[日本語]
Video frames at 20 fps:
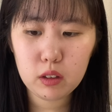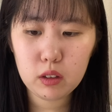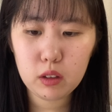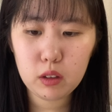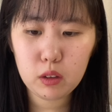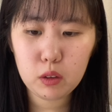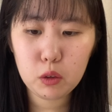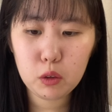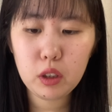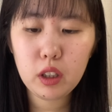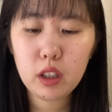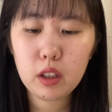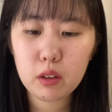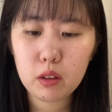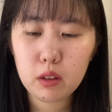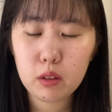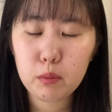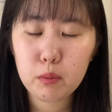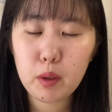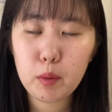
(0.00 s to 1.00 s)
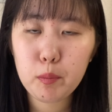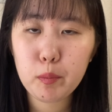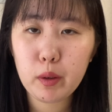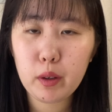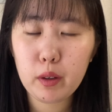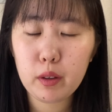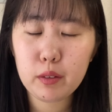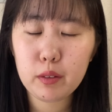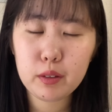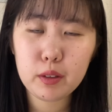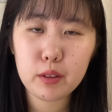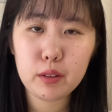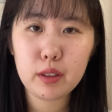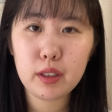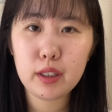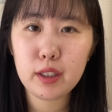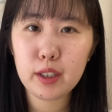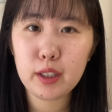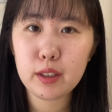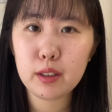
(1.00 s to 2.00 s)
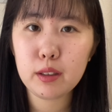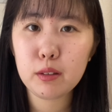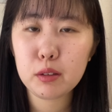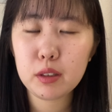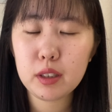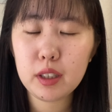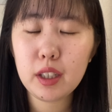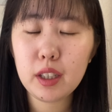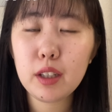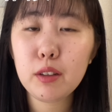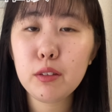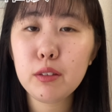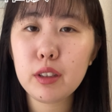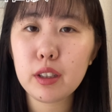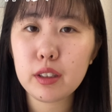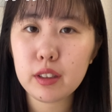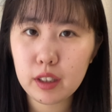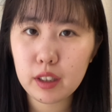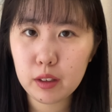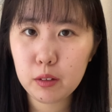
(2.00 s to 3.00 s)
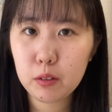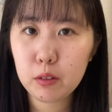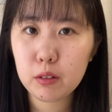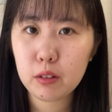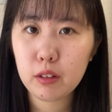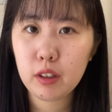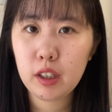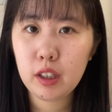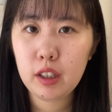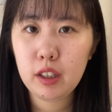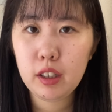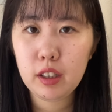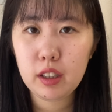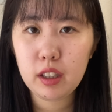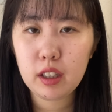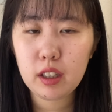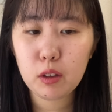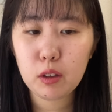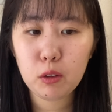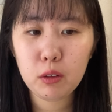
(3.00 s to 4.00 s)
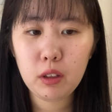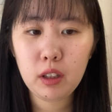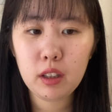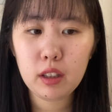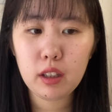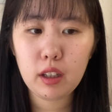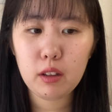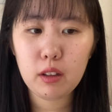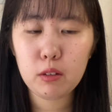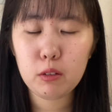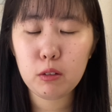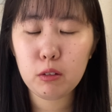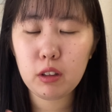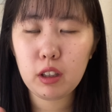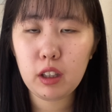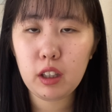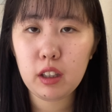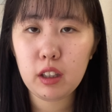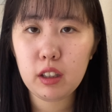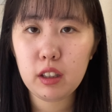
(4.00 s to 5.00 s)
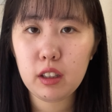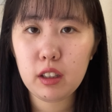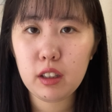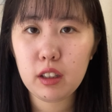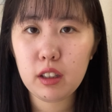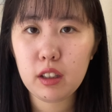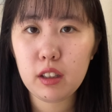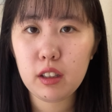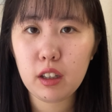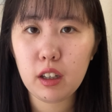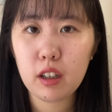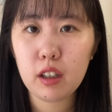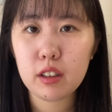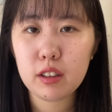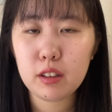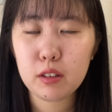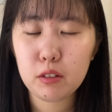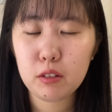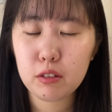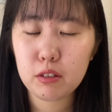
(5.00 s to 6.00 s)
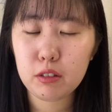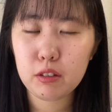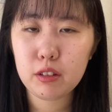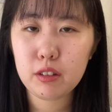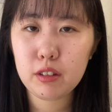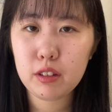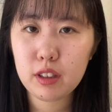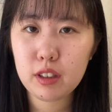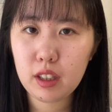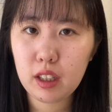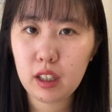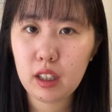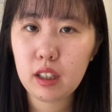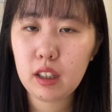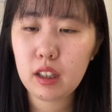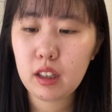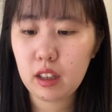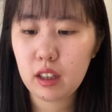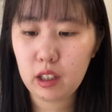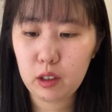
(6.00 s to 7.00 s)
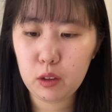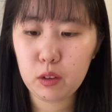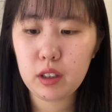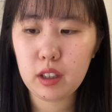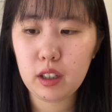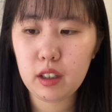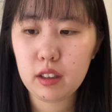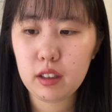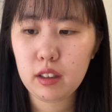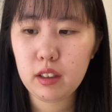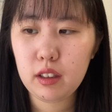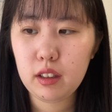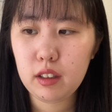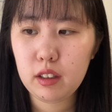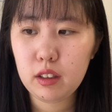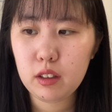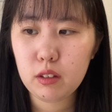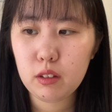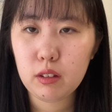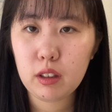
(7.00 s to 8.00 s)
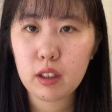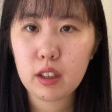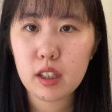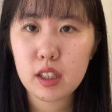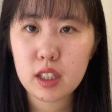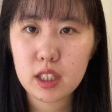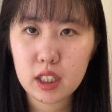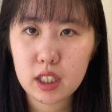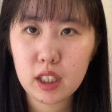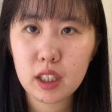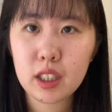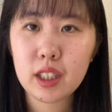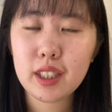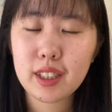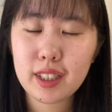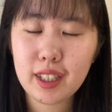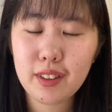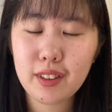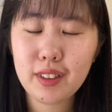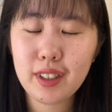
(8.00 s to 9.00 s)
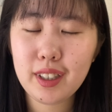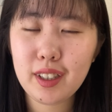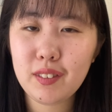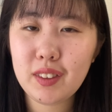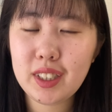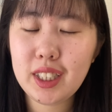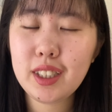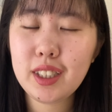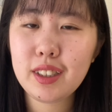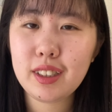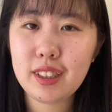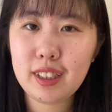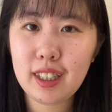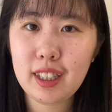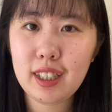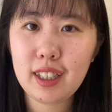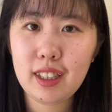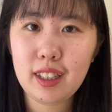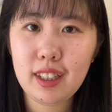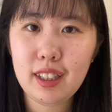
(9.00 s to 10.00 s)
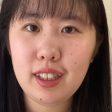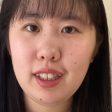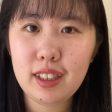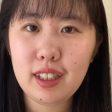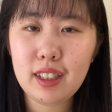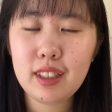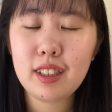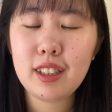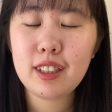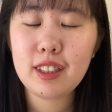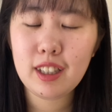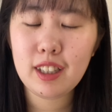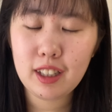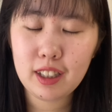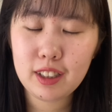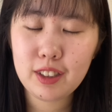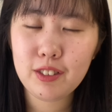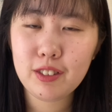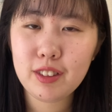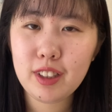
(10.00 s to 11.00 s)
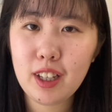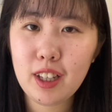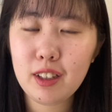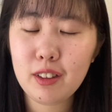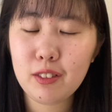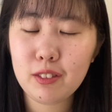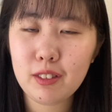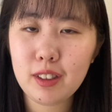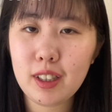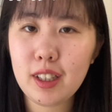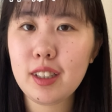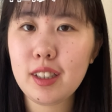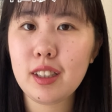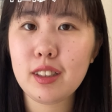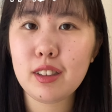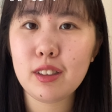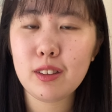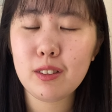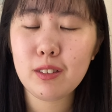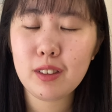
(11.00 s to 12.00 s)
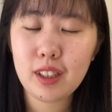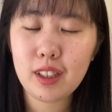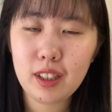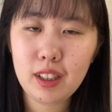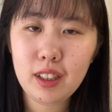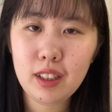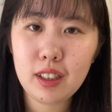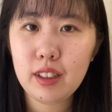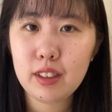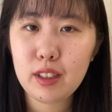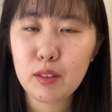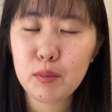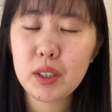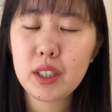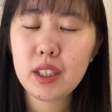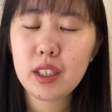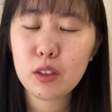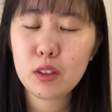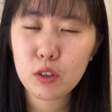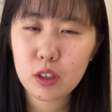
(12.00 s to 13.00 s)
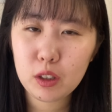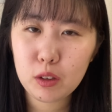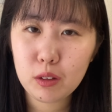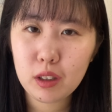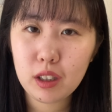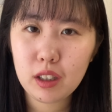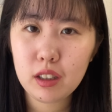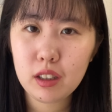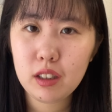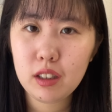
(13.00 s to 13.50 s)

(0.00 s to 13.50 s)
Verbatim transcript: よにんメンバー普通に活動しているんですけど、なんかごにんでいる時がすごく好きっていうか、そんな感じなんですけど、なんか松潤が「This is 嵐」の最後の挨拶の時に、寂しい時とか